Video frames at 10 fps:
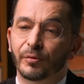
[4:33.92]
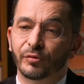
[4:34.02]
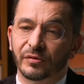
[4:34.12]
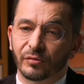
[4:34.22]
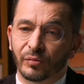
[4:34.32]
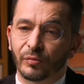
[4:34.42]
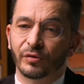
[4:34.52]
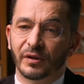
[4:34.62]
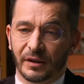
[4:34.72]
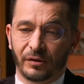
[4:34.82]
Плюс у
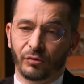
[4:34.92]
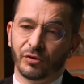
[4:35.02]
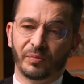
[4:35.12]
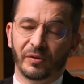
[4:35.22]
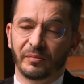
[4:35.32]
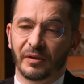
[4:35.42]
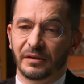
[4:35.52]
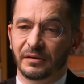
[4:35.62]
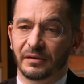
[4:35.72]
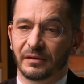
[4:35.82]
моды надо тоже
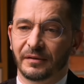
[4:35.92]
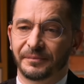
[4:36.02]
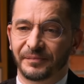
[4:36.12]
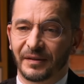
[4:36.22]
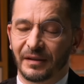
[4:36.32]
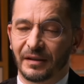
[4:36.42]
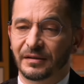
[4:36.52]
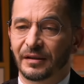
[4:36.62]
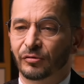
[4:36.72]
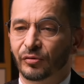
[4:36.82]
понимать, э,
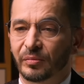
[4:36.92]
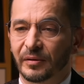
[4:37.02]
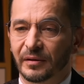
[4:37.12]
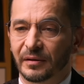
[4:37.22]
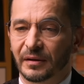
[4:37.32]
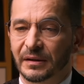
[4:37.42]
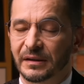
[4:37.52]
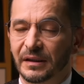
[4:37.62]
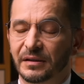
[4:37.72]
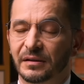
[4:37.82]
есть особая
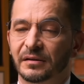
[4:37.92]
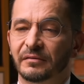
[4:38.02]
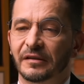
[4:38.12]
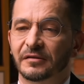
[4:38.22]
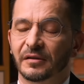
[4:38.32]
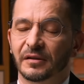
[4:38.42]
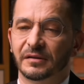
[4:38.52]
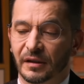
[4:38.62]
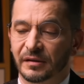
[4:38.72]
характеристика, связанная со